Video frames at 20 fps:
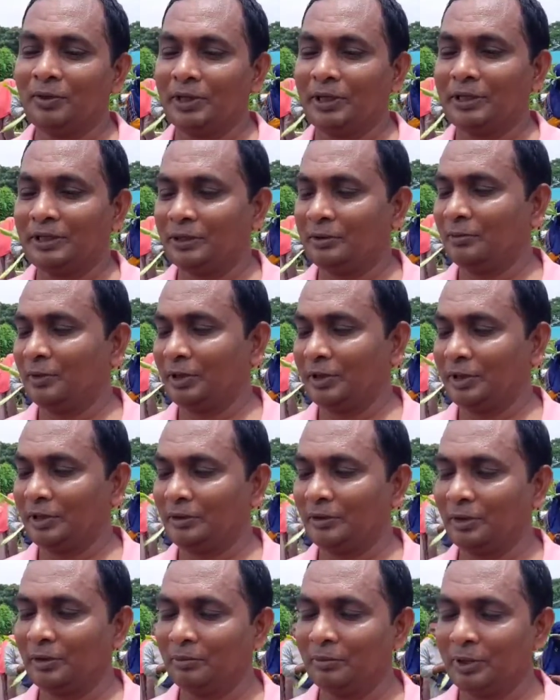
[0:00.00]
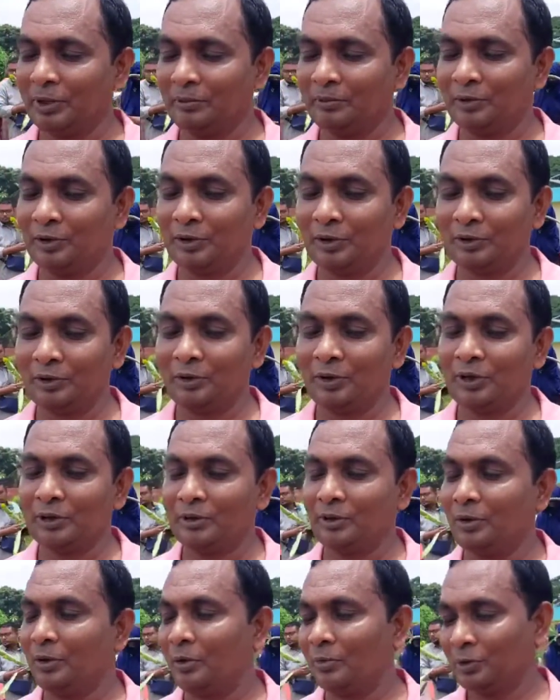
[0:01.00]
ফ্রিতে বিক্রি বিতরণ করা
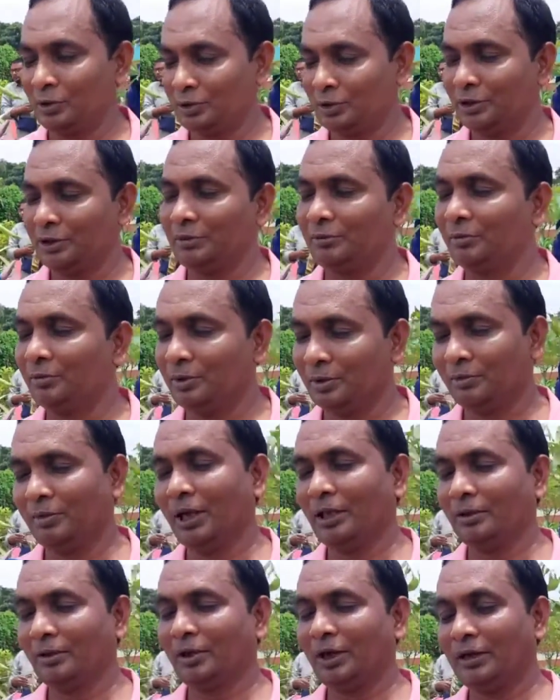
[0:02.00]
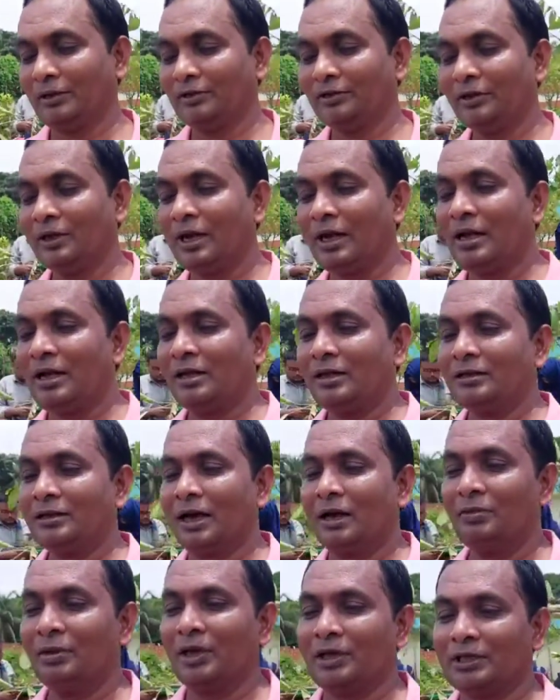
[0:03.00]
তো অবশ্যই ভালো কাজ তো
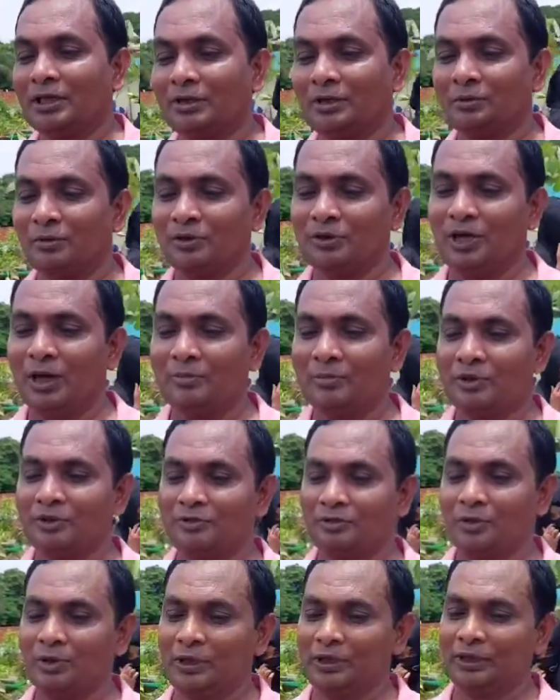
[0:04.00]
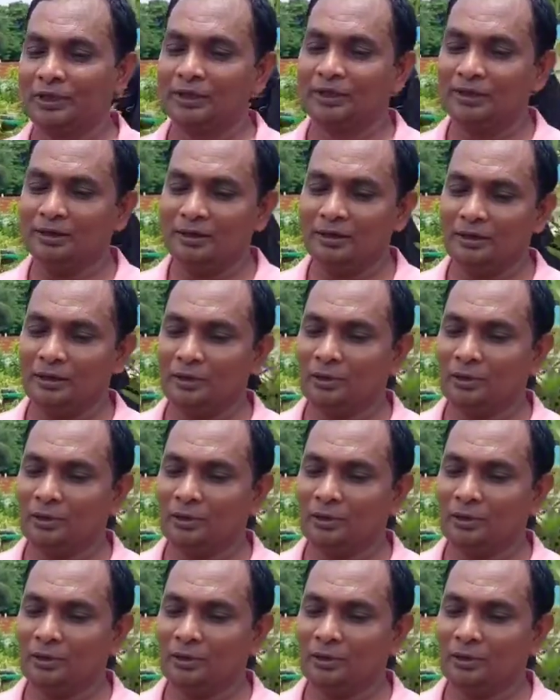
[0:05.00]
আমি আশা করবো যে আমি চলে গেলে